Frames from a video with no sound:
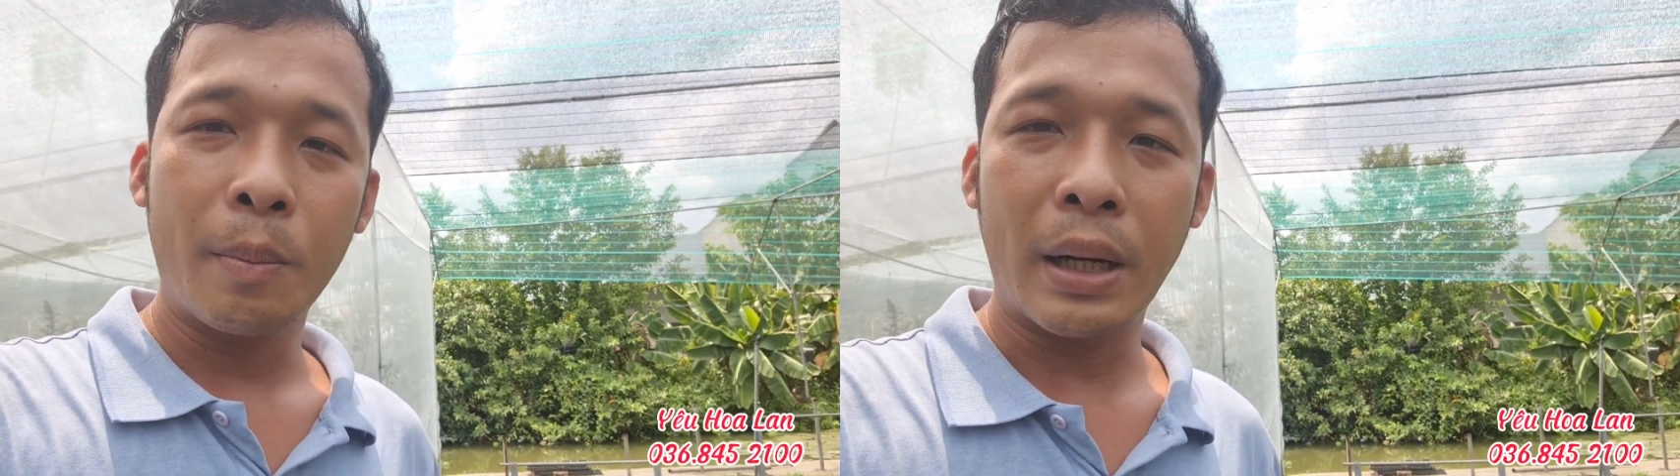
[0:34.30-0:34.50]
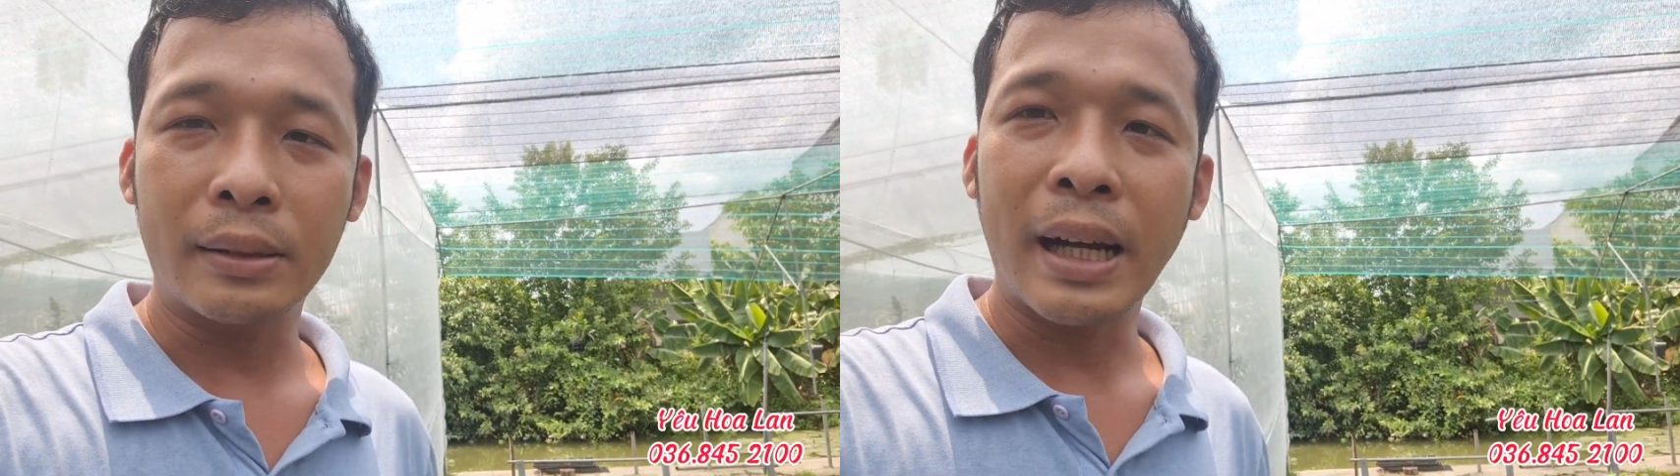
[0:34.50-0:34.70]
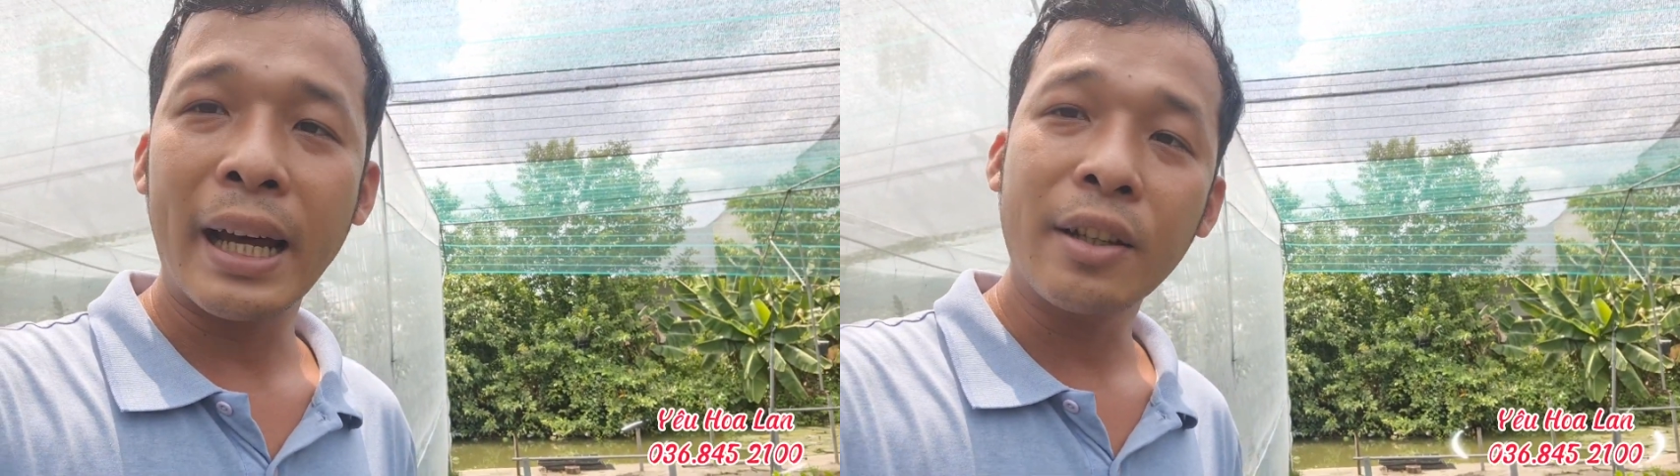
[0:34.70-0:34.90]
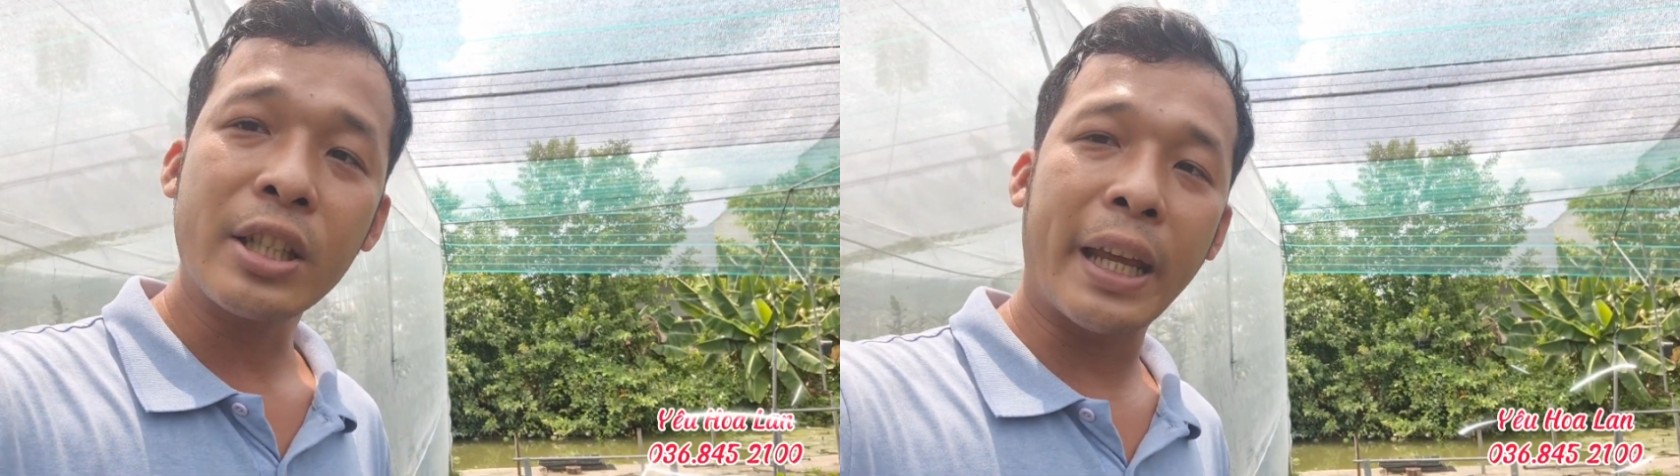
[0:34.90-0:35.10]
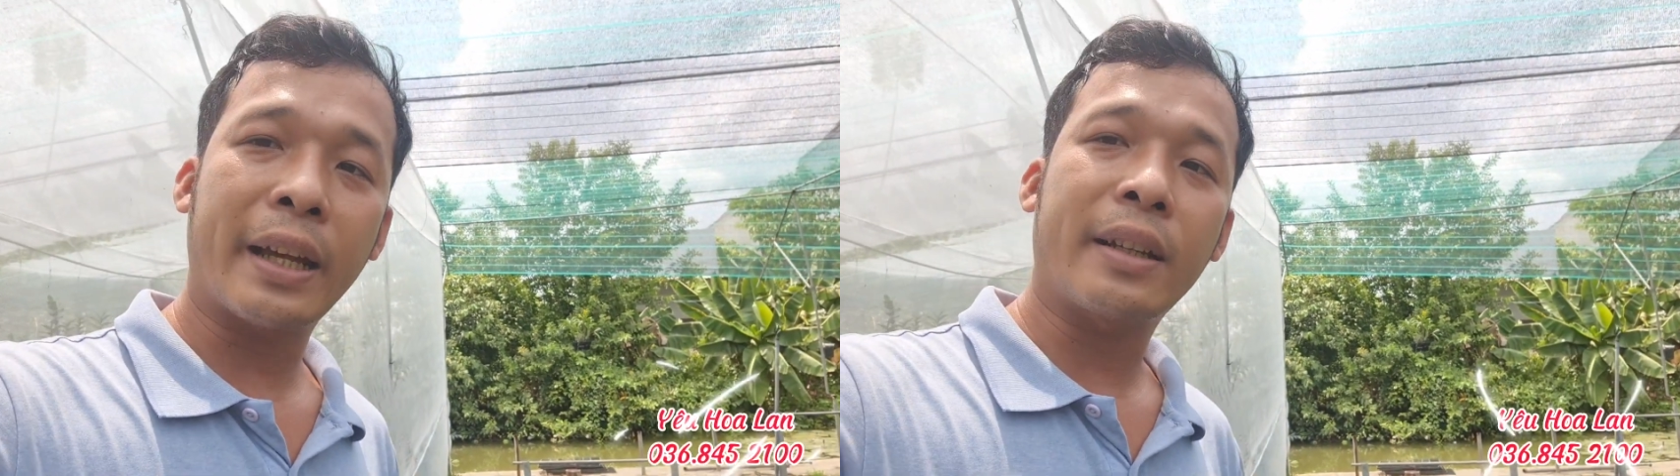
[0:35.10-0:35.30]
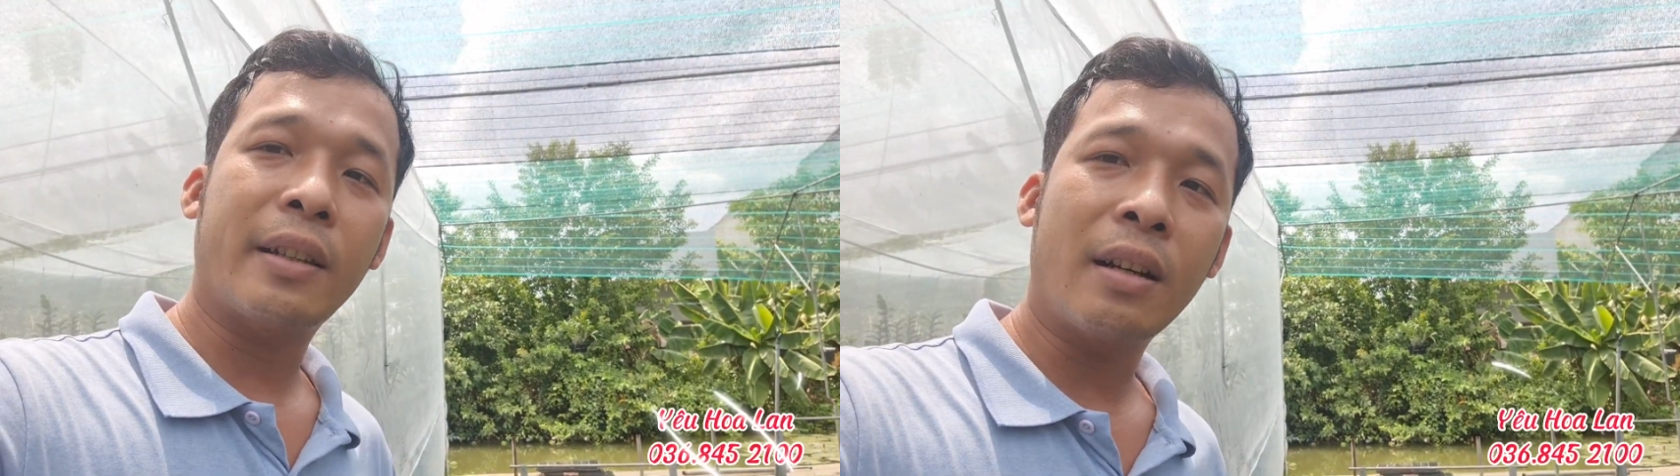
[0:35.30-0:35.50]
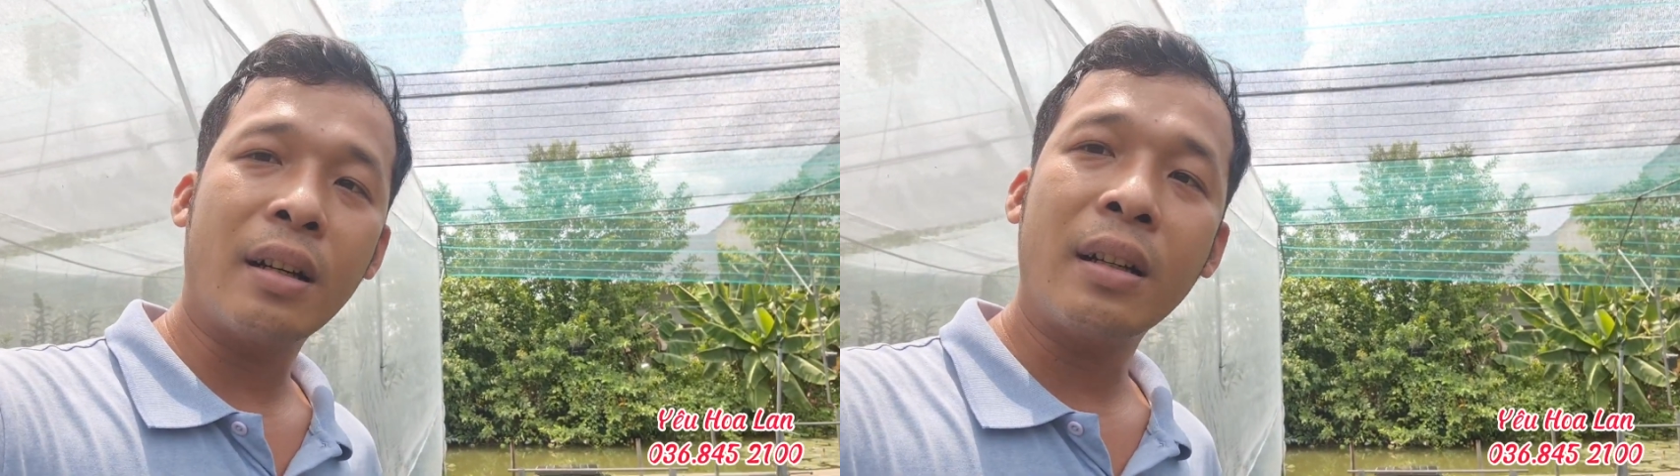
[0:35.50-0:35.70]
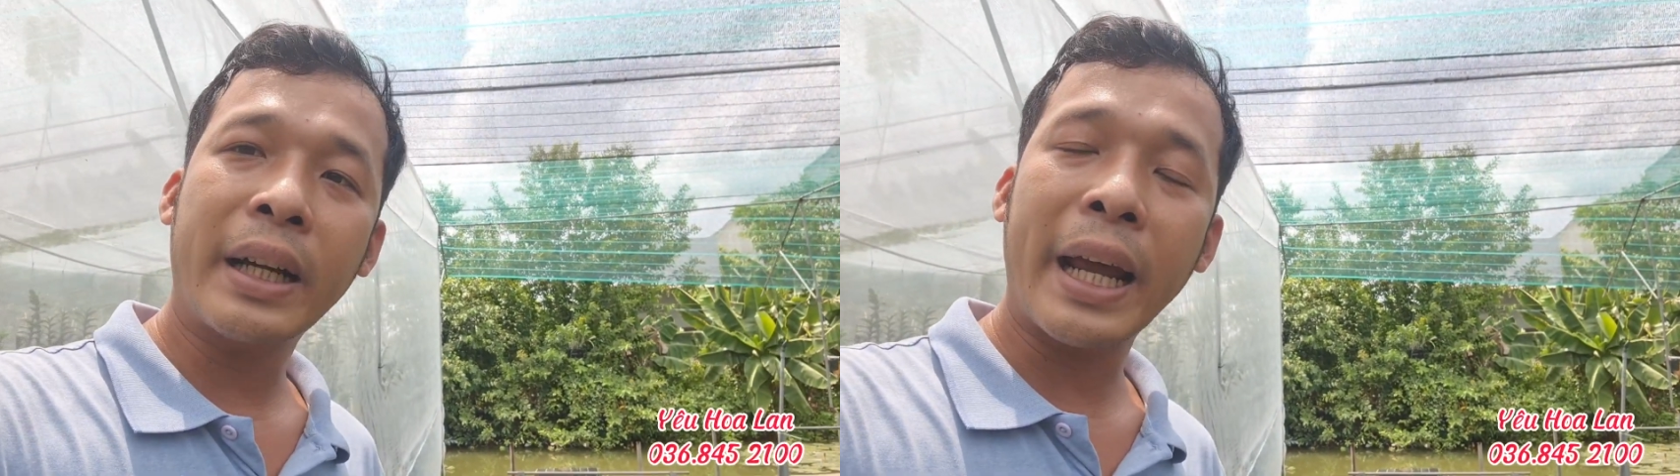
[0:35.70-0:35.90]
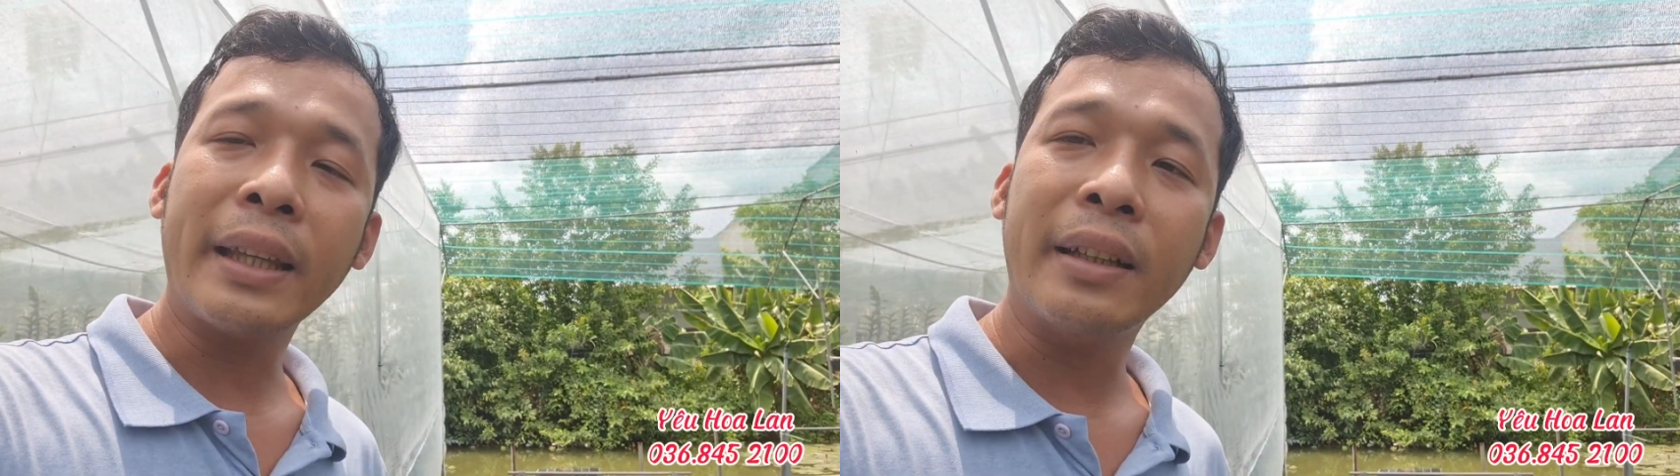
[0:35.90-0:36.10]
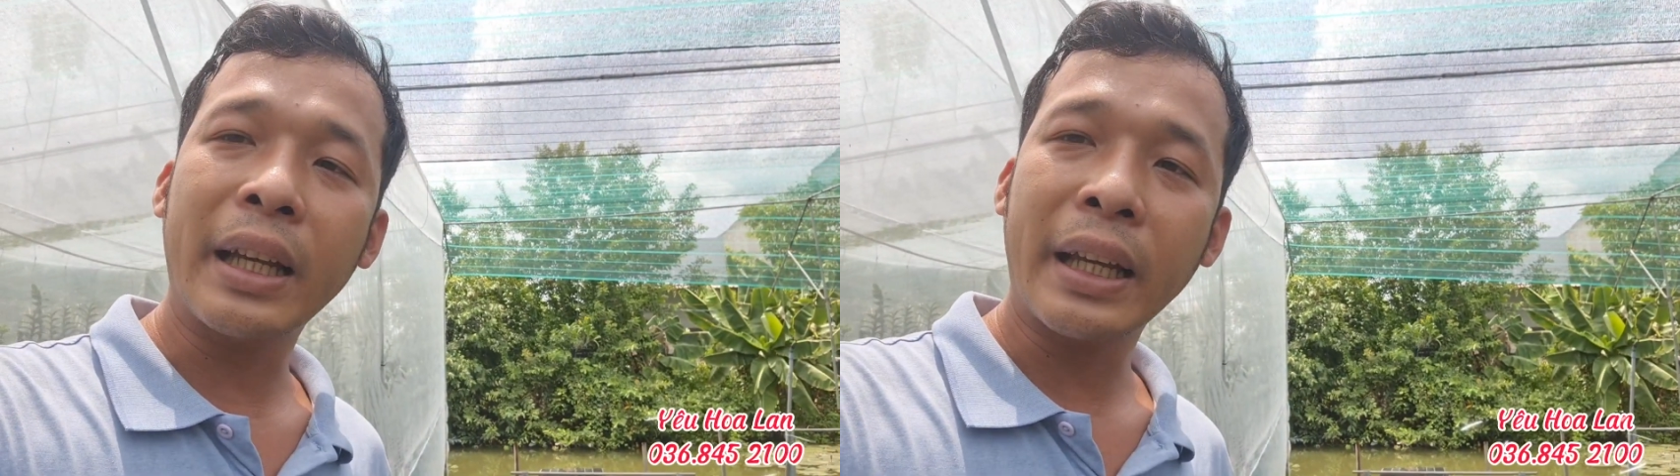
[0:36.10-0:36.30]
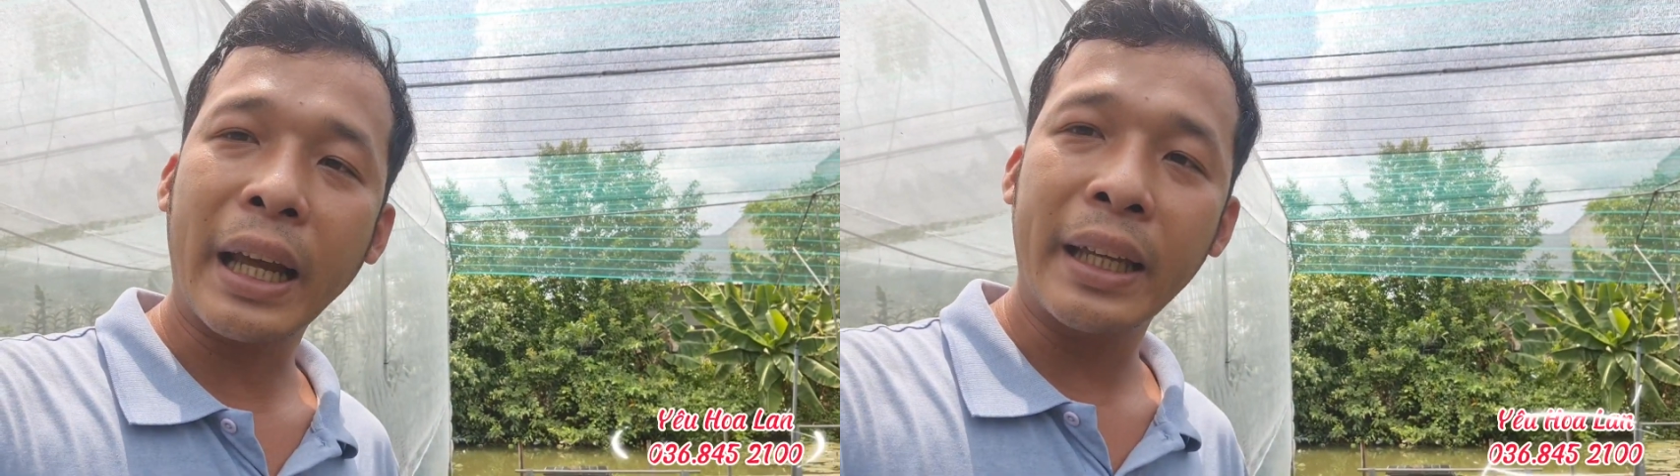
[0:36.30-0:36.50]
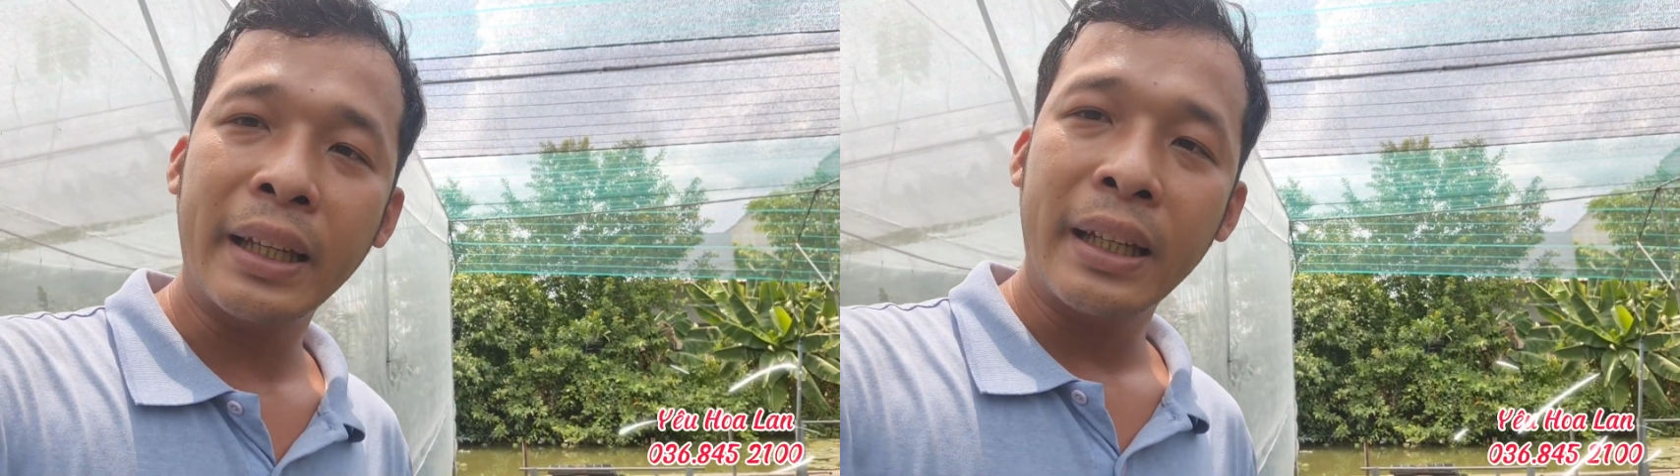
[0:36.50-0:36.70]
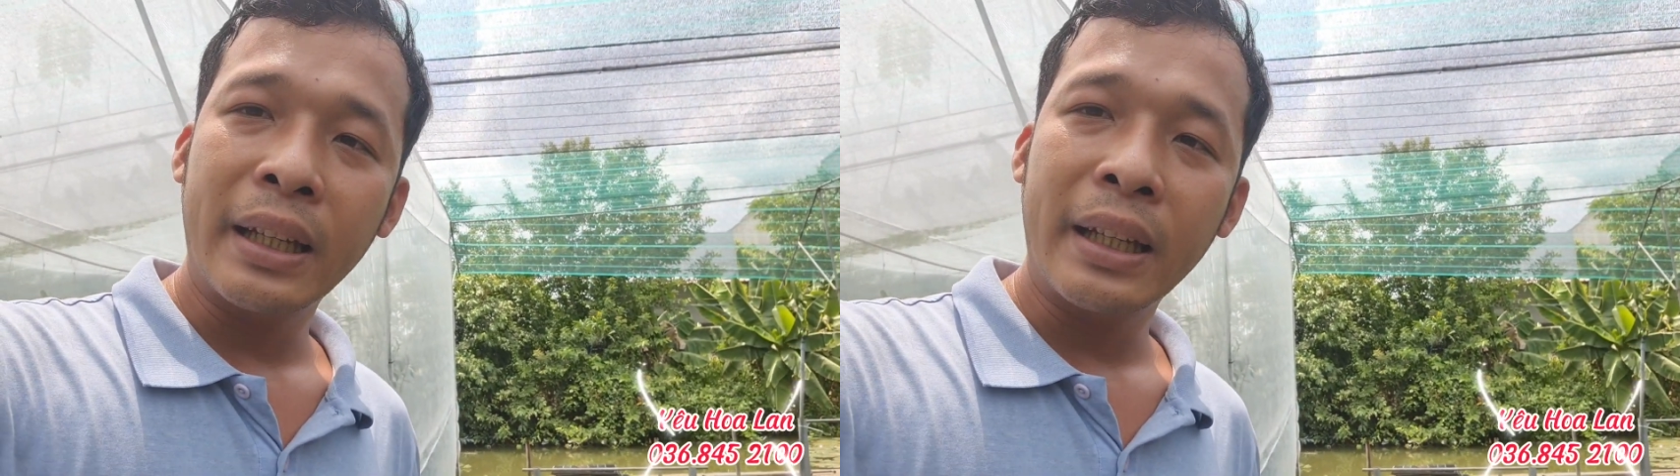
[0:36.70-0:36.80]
mà lá nó sẹt nó khác những cái cây